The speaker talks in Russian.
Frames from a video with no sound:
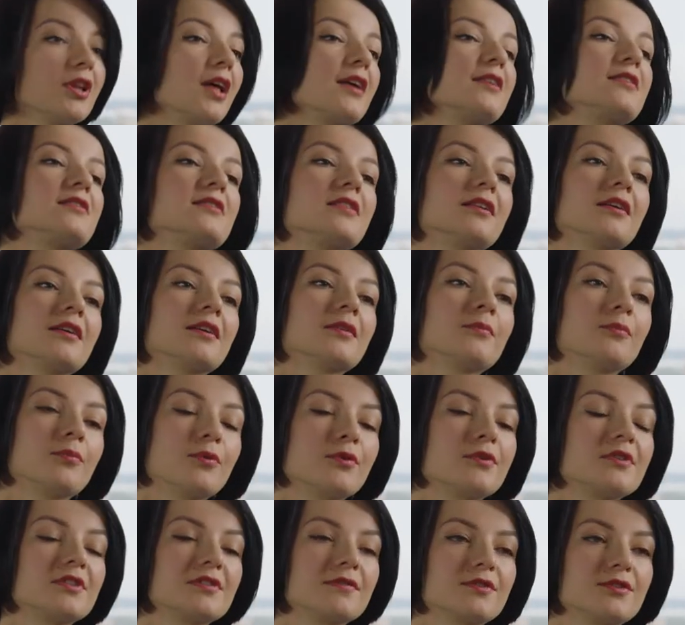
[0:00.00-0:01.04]
классно
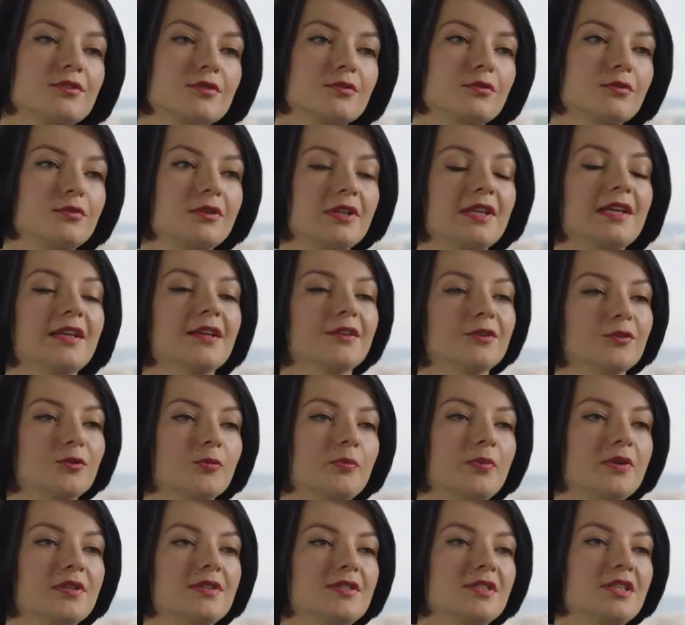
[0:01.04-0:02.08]
пользователю, клиенту
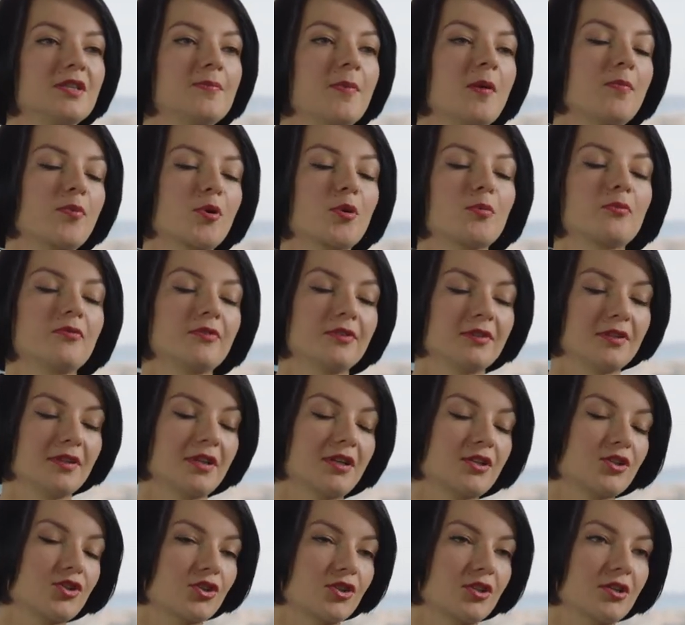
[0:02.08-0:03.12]
прийти и попробовать
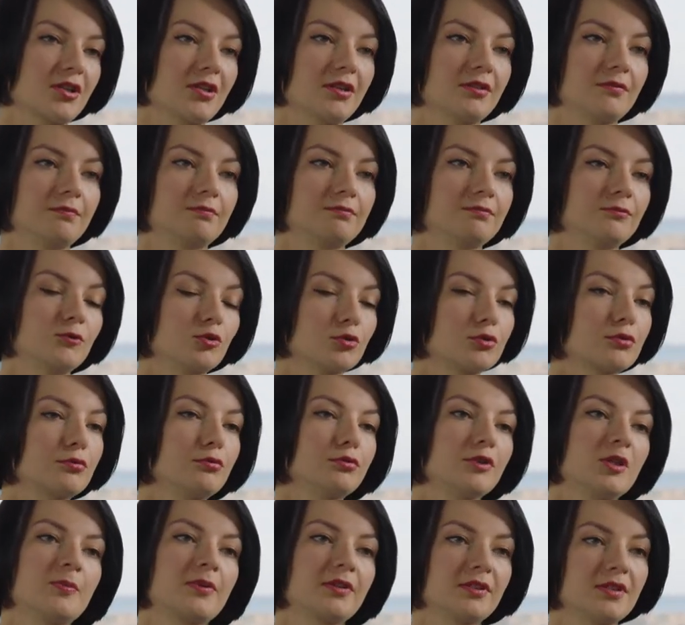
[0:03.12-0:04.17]
наши
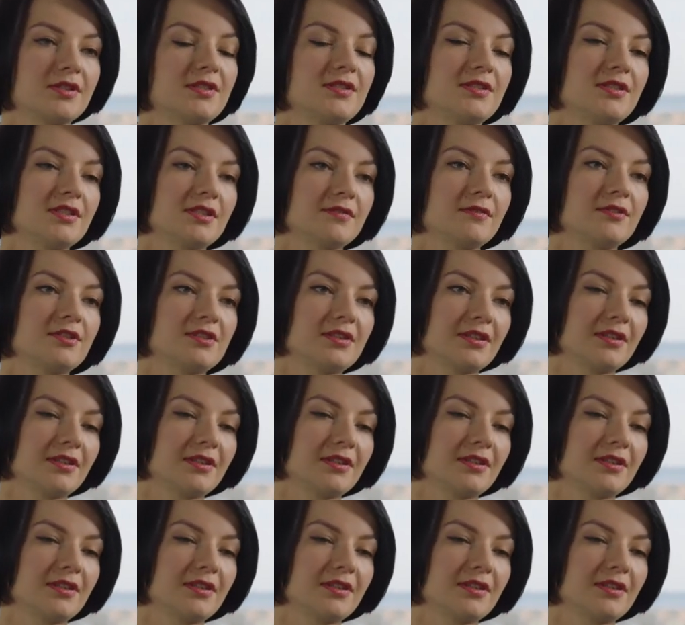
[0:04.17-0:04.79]
услуги, протестировать и